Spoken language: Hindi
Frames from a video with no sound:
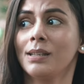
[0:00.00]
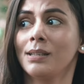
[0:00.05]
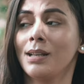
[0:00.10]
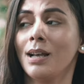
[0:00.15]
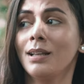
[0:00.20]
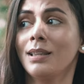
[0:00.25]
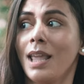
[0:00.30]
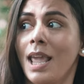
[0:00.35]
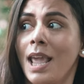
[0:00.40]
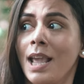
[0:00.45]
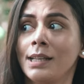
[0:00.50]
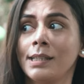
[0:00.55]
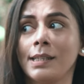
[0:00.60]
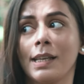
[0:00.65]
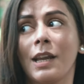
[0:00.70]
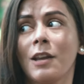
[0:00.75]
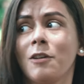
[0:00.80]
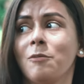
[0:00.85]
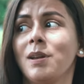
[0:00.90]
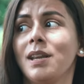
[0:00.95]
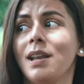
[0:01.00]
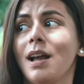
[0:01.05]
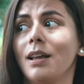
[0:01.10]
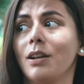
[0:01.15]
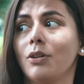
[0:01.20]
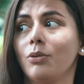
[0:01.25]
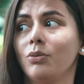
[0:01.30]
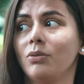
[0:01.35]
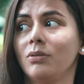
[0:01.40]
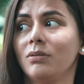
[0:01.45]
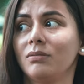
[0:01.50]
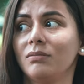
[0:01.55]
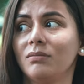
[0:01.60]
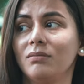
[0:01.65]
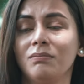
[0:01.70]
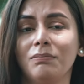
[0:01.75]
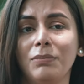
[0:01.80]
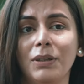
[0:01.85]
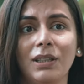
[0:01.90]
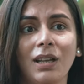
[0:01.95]
साथ एक सेकंड भी ना रहो
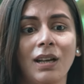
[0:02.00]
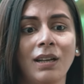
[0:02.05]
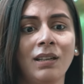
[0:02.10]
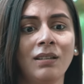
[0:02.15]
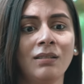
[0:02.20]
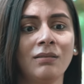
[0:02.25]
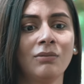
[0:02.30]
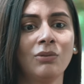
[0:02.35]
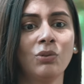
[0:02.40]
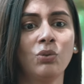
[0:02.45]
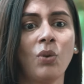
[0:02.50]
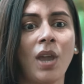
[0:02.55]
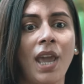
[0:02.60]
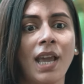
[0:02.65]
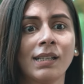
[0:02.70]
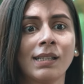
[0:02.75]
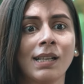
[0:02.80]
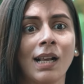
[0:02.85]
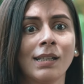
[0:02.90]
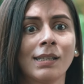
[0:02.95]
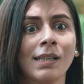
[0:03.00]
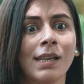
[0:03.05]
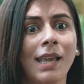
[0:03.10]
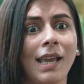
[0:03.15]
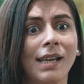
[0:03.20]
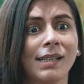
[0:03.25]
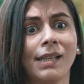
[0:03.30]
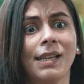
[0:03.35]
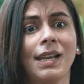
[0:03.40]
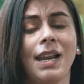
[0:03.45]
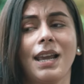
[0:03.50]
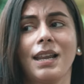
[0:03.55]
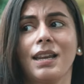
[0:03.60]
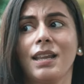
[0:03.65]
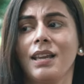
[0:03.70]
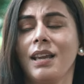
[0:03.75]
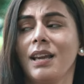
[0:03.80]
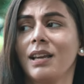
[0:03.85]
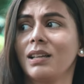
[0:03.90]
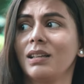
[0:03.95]
तू एक साल से कैसे रह रही है